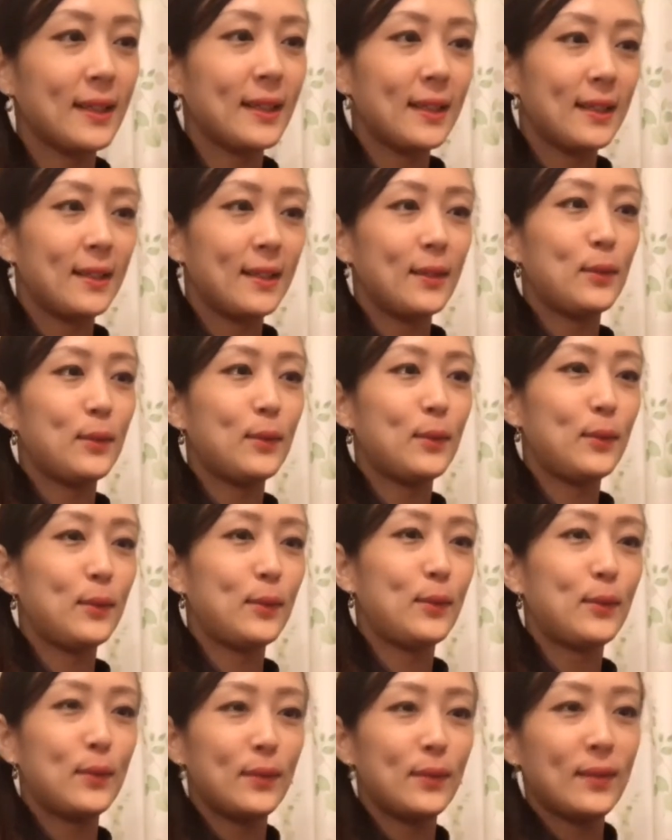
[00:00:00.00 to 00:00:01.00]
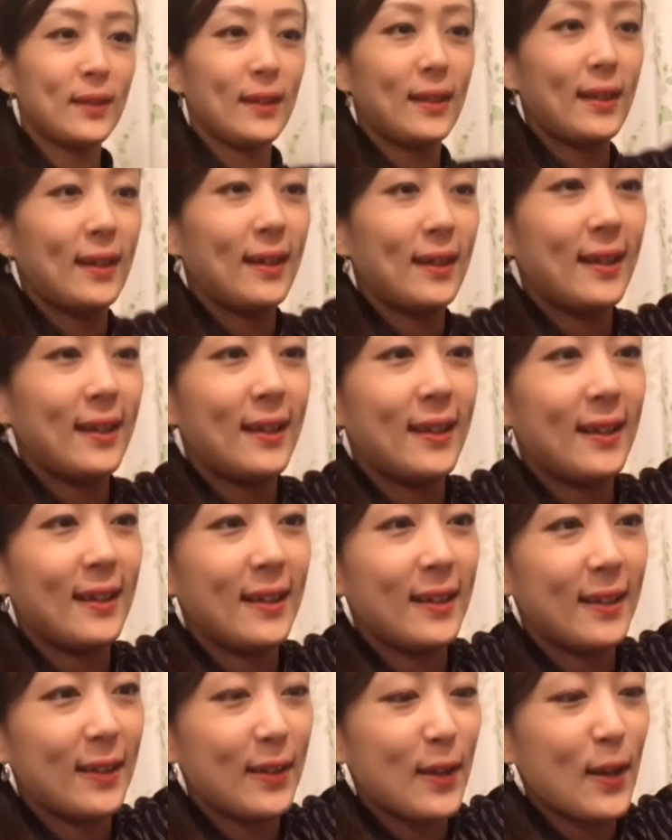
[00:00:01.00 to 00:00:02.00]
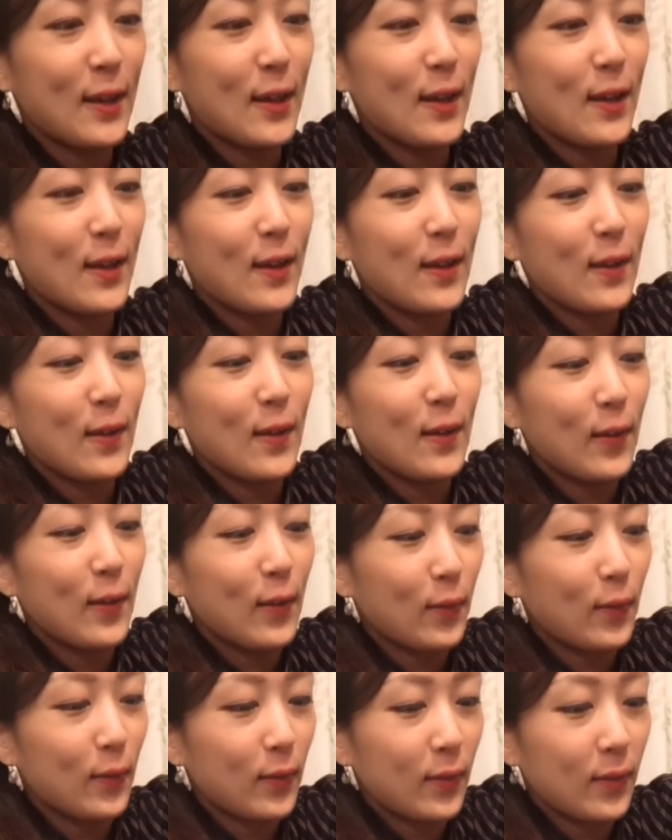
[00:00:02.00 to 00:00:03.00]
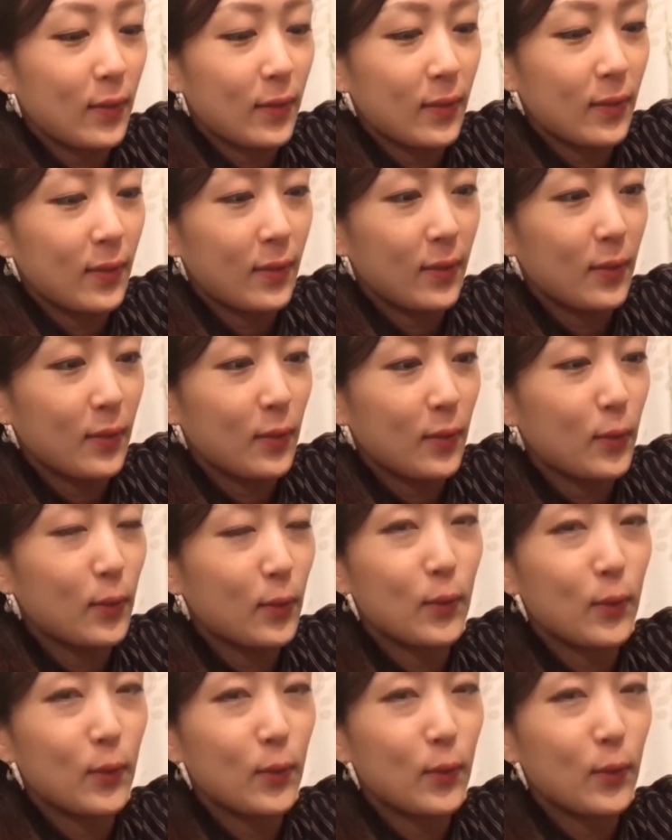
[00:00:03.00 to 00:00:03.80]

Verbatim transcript: ふふふこの